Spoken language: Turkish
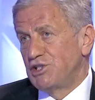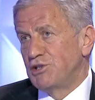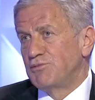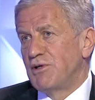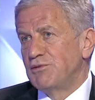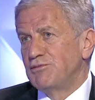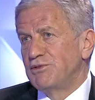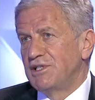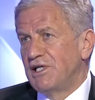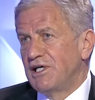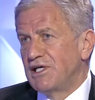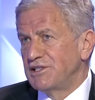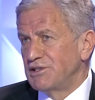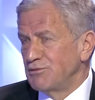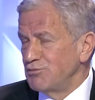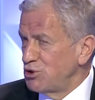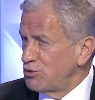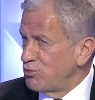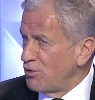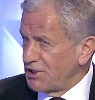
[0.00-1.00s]
çıkmamız
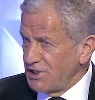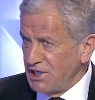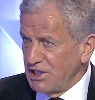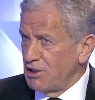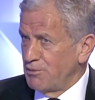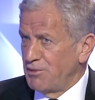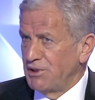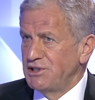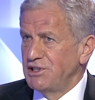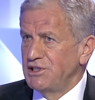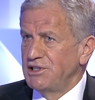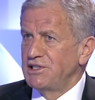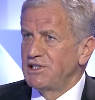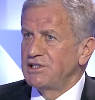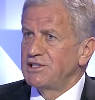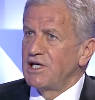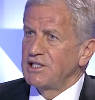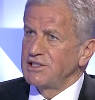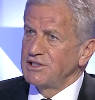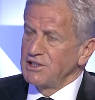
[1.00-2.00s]
lazım. Biz bu arayı kapatırız
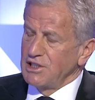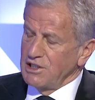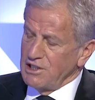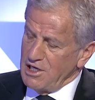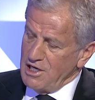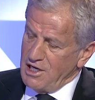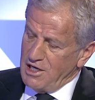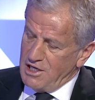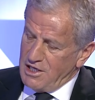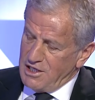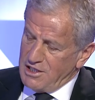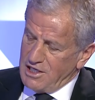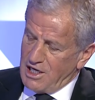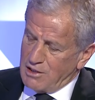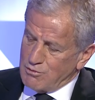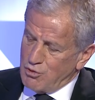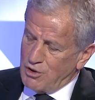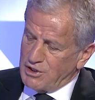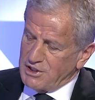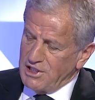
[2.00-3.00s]
esasında.
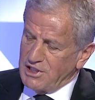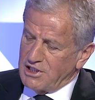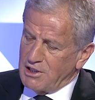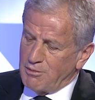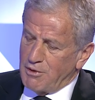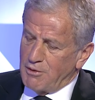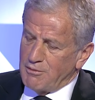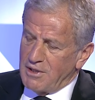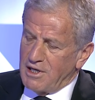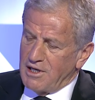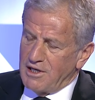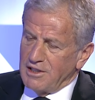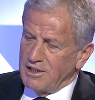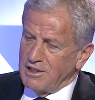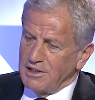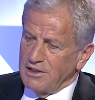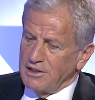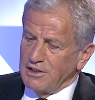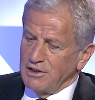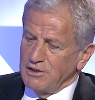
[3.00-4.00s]
Yani bu arayı kapama
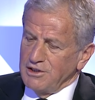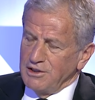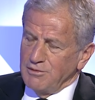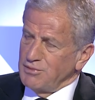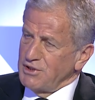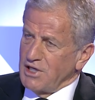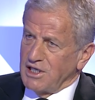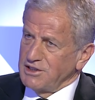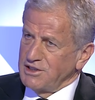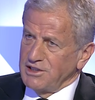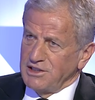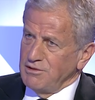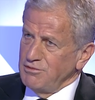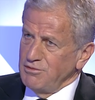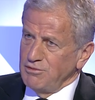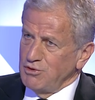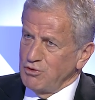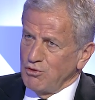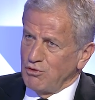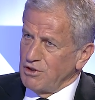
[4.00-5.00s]
e, imkansız
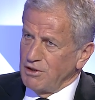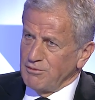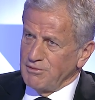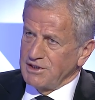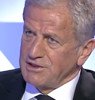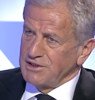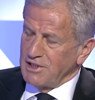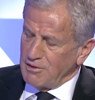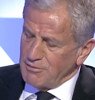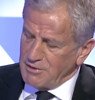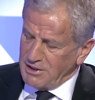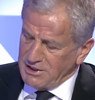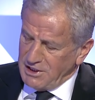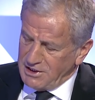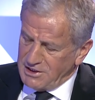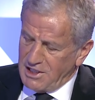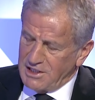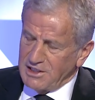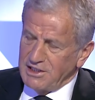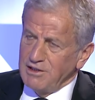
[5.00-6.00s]
gibi bir şey olamaz. Ama
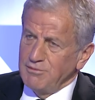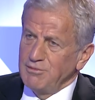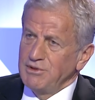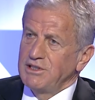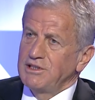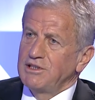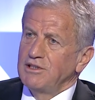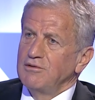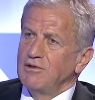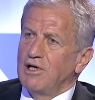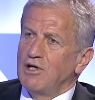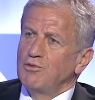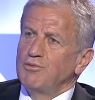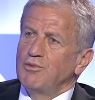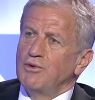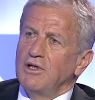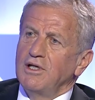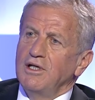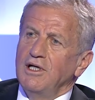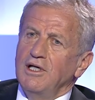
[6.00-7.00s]
yeter ki biz
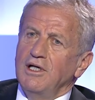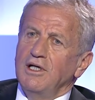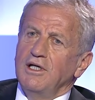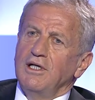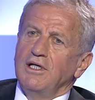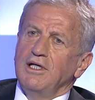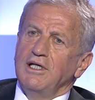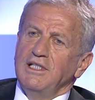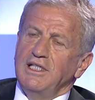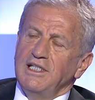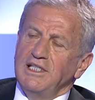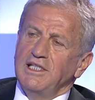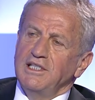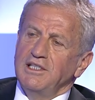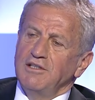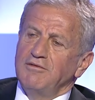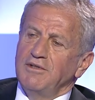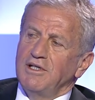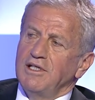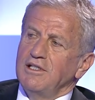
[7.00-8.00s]
Avrupa
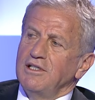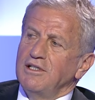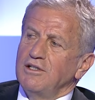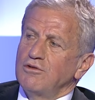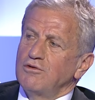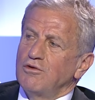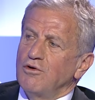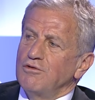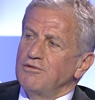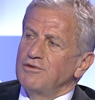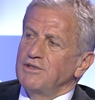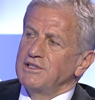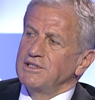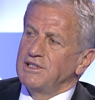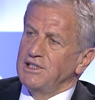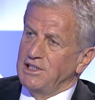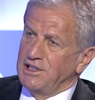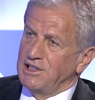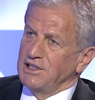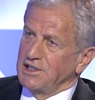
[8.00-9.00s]
Ligi'ni ve e,
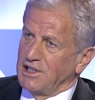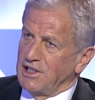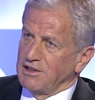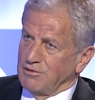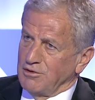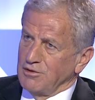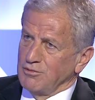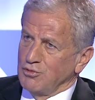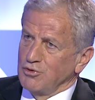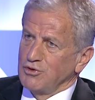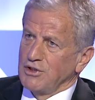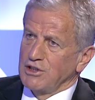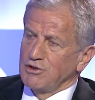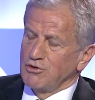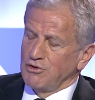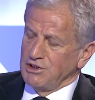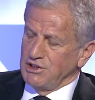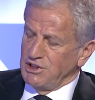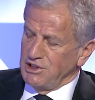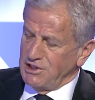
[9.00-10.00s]
Konferans Ligi'ni bundan
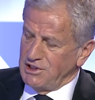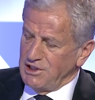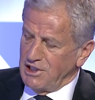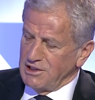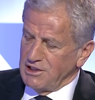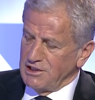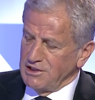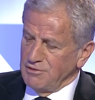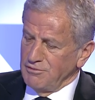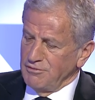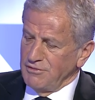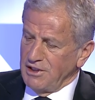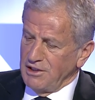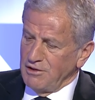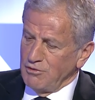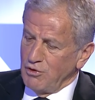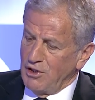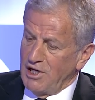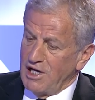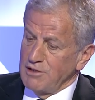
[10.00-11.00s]
sonra ciddi alalım
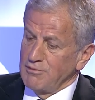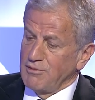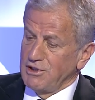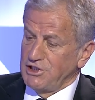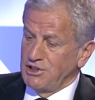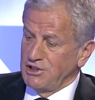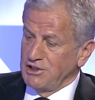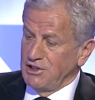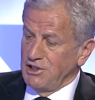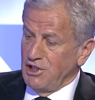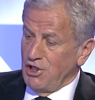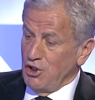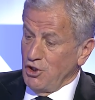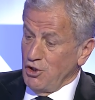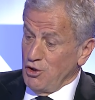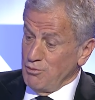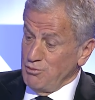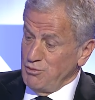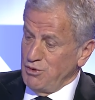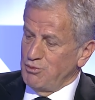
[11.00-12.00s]
ve her maçı
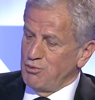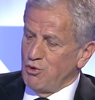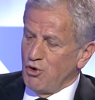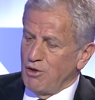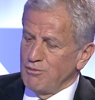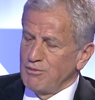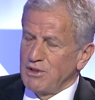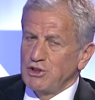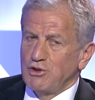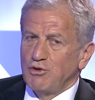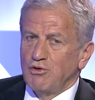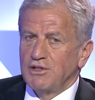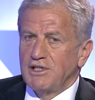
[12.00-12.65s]
bir puan maçı